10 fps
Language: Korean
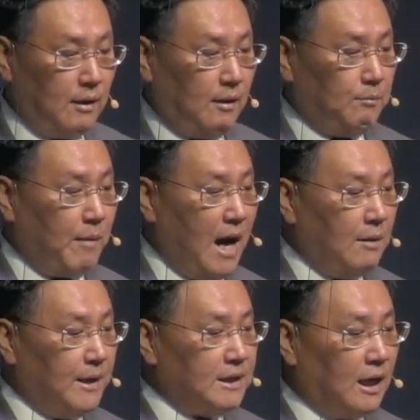
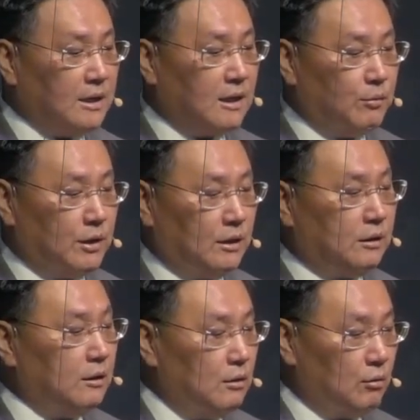마음에 자리 잡은 이
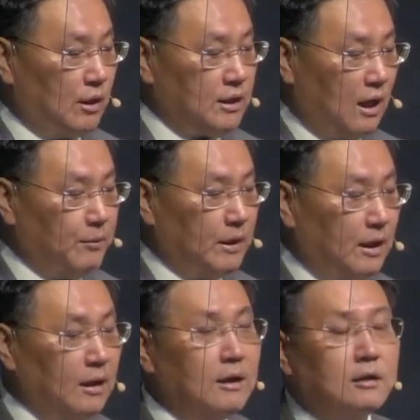긍휼과
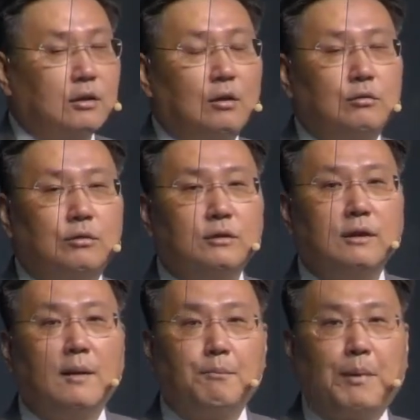자비가 결국은
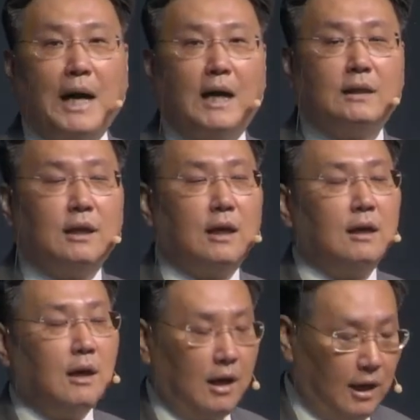바깥에
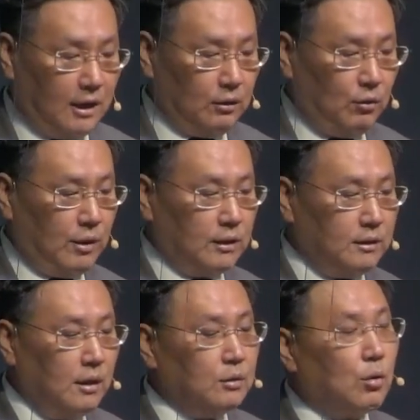행동하는
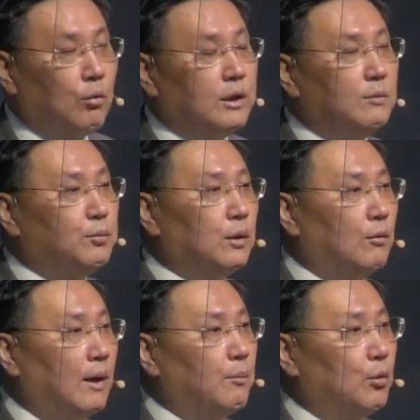
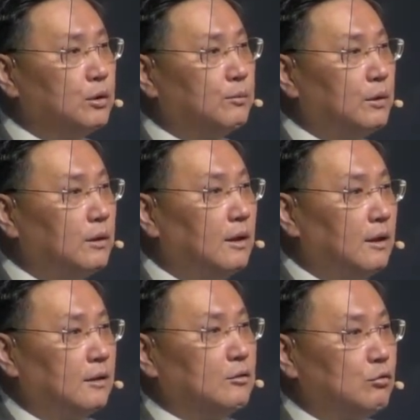동기부여와 모습을
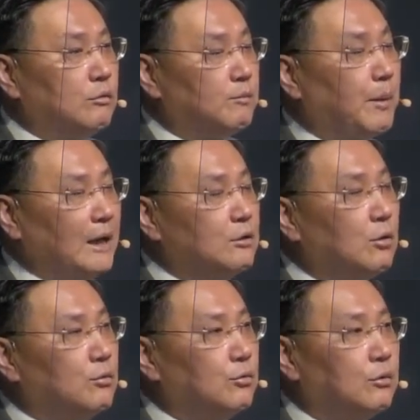
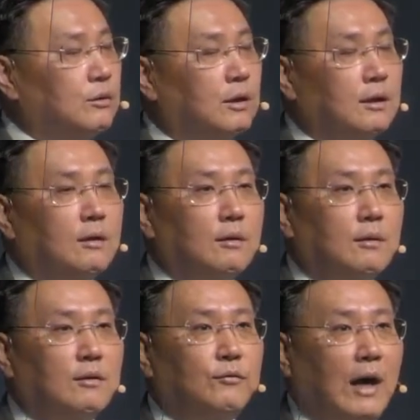받쳐주는
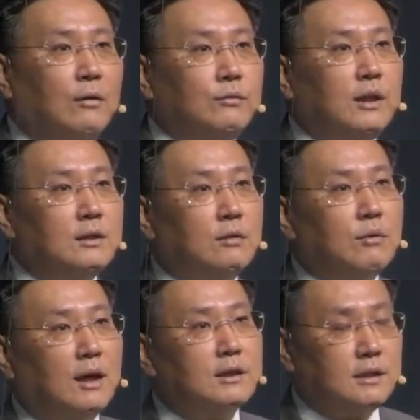파운데이션과
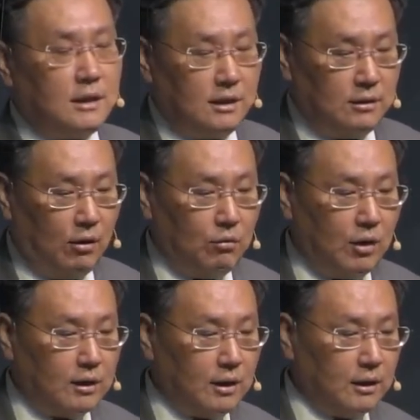같이
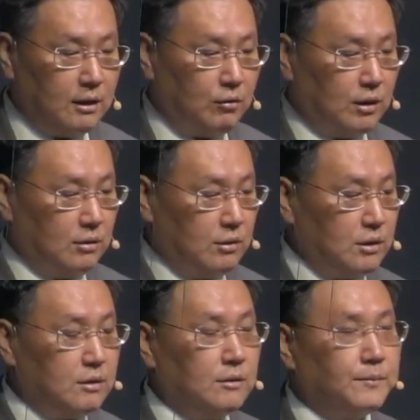역할을 하게 되는 것이죠.